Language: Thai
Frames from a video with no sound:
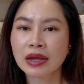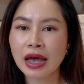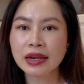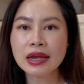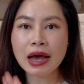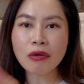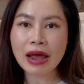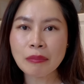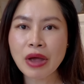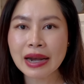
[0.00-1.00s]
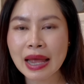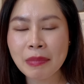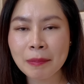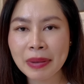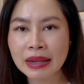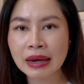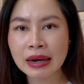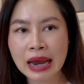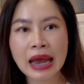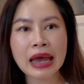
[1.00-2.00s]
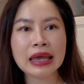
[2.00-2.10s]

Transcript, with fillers: การที่เข้าร้านแบรนด์เนมมันเป็นยังไง